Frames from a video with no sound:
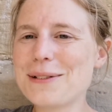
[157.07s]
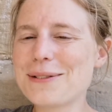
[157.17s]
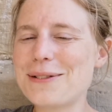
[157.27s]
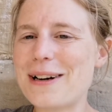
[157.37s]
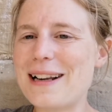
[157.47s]

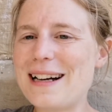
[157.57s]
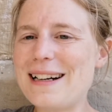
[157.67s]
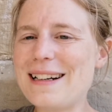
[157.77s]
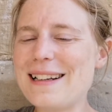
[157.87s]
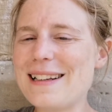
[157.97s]
Donc
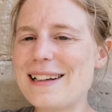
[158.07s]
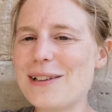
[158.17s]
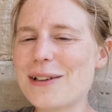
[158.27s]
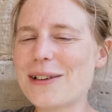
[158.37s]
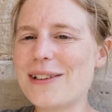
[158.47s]
voilà, et
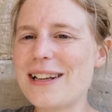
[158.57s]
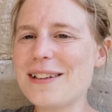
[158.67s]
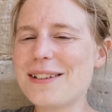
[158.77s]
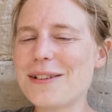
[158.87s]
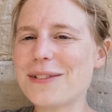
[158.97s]
alors là
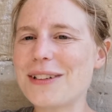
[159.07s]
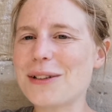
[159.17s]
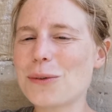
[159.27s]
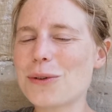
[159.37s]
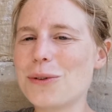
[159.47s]
ici on
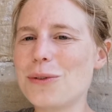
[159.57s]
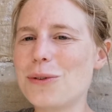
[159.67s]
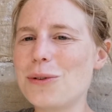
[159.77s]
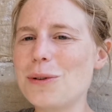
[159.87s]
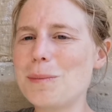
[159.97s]
est dans une
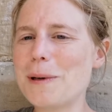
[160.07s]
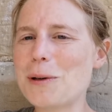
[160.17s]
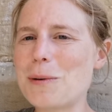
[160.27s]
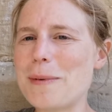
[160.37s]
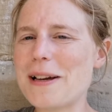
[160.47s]

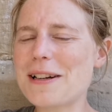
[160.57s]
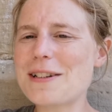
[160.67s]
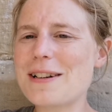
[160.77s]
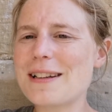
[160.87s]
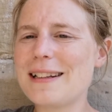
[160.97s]
super
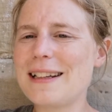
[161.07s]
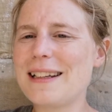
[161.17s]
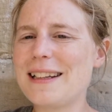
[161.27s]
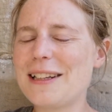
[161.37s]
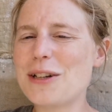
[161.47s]
auberge
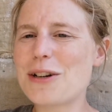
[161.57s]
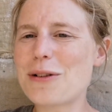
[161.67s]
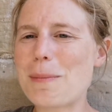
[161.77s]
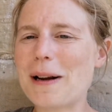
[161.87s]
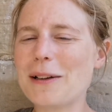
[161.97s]
et euh,
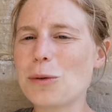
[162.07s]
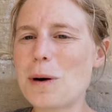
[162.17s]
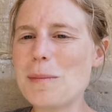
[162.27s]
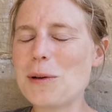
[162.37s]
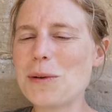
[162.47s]
je vais parler
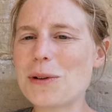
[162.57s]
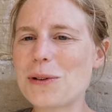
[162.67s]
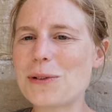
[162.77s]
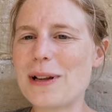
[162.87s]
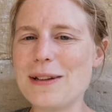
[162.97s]
trois minutes
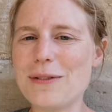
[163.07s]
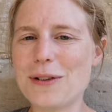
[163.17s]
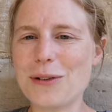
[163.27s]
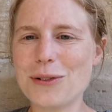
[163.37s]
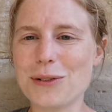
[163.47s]
de la
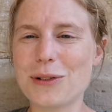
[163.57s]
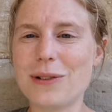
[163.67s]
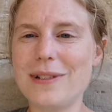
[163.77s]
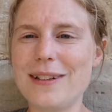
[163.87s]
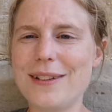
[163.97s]
différence
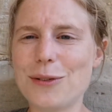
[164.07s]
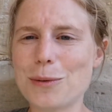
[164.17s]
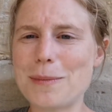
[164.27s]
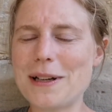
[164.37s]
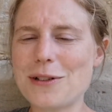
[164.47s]
entre les
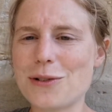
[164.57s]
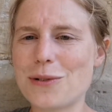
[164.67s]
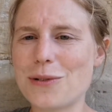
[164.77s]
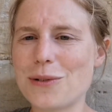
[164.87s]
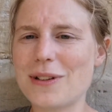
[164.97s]
auberges
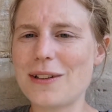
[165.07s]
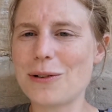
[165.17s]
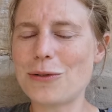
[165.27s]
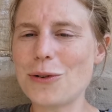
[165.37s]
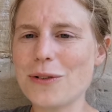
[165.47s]
en,
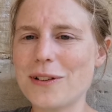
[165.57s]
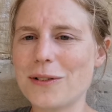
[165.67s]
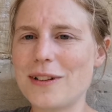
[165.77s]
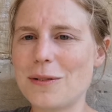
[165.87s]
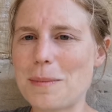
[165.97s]
e, France et
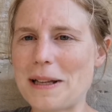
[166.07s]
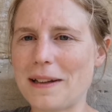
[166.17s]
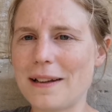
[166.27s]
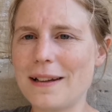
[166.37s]
en Espagne.